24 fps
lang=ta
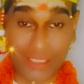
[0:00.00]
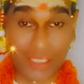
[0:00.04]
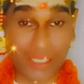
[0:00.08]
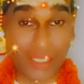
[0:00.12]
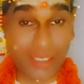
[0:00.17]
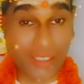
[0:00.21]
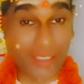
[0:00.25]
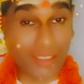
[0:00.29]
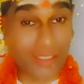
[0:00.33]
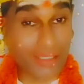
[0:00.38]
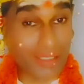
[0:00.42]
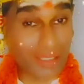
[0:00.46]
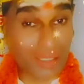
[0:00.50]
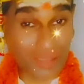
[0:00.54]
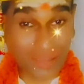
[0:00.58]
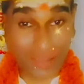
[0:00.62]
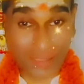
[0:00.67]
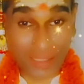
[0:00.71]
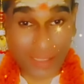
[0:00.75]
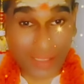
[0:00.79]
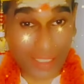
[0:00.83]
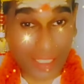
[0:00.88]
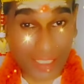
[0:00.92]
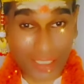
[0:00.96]
ஏனெனில்
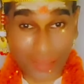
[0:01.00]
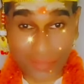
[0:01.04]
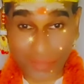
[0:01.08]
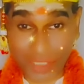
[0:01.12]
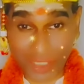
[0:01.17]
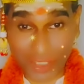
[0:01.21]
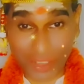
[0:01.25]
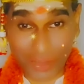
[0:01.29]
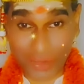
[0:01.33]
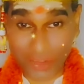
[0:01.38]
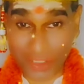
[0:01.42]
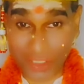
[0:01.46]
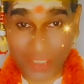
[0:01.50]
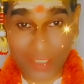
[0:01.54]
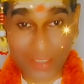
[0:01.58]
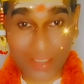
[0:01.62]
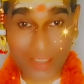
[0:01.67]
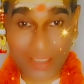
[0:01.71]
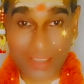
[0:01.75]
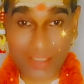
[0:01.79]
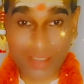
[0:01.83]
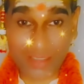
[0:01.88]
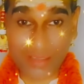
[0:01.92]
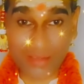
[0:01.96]
இந்த ஞானம்
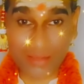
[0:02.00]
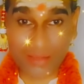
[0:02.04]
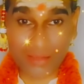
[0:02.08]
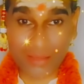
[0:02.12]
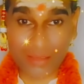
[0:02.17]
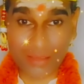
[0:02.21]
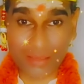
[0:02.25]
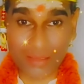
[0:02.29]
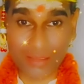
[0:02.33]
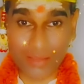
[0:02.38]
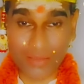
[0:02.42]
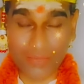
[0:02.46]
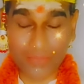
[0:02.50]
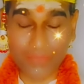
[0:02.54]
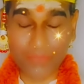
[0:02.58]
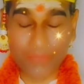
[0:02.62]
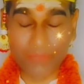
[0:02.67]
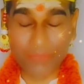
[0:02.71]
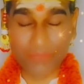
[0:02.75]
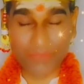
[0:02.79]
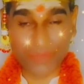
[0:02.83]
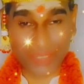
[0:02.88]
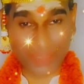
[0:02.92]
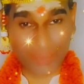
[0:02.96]
என்னுடையதல்ல
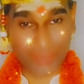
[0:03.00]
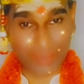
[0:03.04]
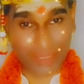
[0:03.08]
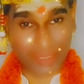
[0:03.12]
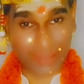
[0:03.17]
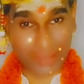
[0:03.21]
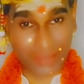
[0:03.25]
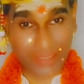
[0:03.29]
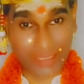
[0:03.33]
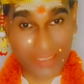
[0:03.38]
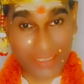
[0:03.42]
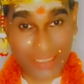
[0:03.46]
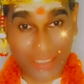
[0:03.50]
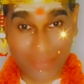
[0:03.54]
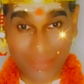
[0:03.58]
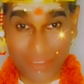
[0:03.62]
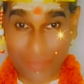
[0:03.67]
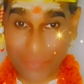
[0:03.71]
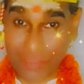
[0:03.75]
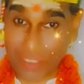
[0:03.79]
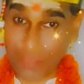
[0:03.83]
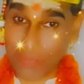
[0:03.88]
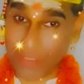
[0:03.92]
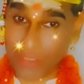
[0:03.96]
நம் தந்தை
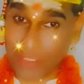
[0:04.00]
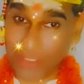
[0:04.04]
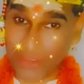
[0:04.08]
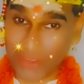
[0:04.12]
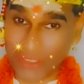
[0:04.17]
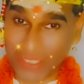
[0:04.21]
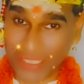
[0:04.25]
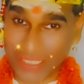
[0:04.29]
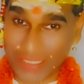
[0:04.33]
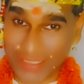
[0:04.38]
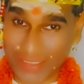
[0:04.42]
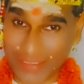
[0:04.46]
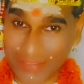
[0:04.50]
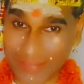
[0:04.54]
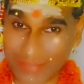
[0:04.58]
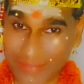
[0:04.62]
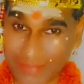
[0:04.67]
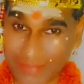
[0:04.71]
சிவபெருமானுடையது